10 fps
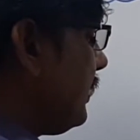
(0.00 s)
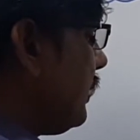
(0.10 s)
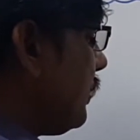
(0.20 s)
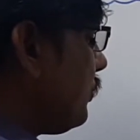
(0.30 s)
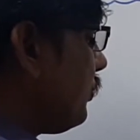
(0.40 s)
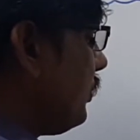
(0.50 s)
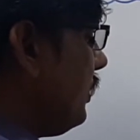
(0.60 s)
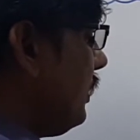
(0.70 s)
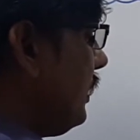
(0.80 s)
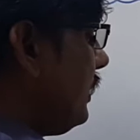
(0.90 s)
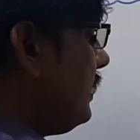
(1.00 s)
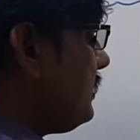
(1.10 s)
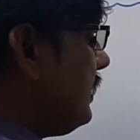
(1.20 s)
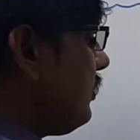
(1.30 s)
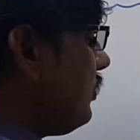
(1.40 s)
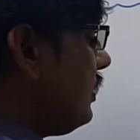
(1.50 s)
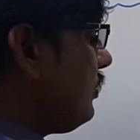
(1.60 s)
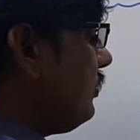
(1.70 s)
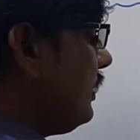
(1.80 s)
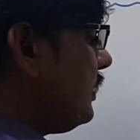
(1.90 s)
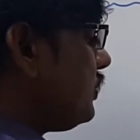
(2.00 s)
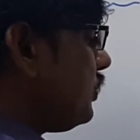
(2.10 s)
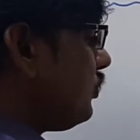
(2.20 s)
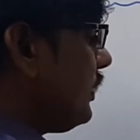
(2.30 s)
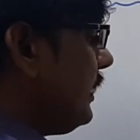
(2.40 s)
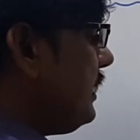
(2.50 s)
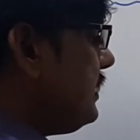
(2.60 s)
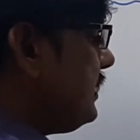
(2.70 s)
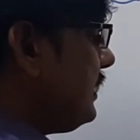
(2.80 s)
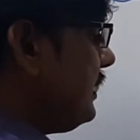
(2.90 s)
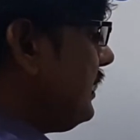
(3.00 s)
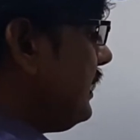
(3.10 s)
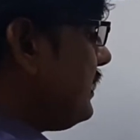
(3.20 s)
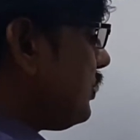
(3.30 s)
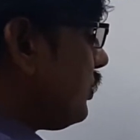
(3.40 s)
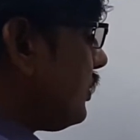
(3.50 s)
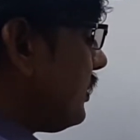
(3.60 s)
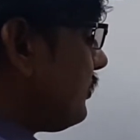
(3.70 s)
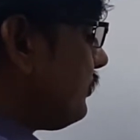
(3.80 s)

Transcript: ఈ టూ ఇజ్ ఈక్వల్ టు హెచ్ న్యూ ఎనర్జీ అనేది రిలీజ్ అవుతుంది